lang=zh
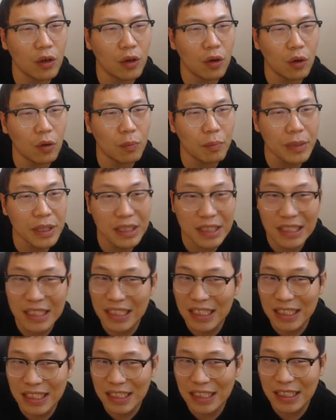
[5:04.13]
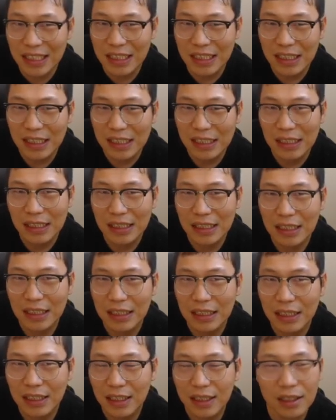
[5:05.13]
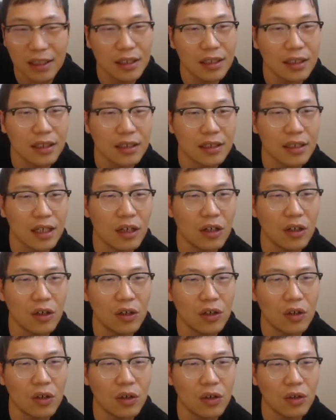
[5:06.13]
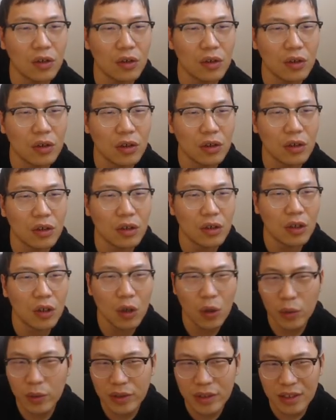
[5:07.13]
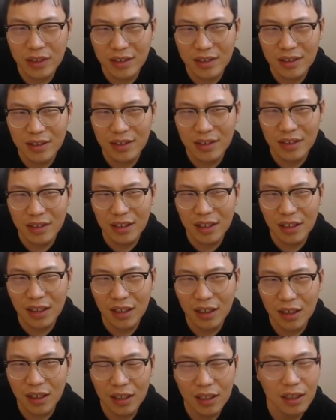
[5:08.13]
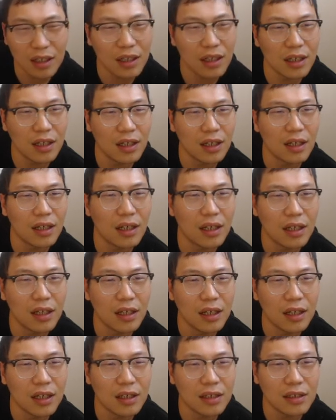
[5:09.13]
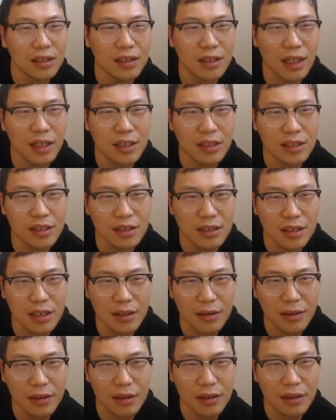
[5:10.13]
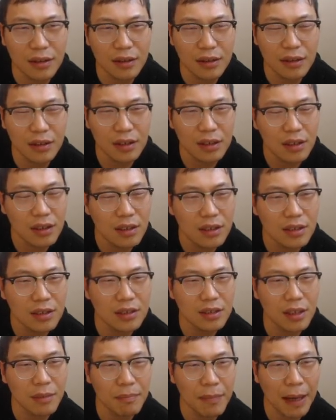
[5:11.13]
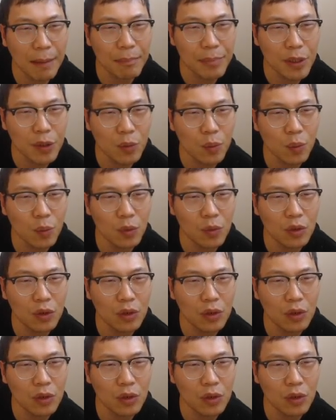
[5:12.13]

后 b 七，然后后 c 四啊，现在直接直接马 b 五，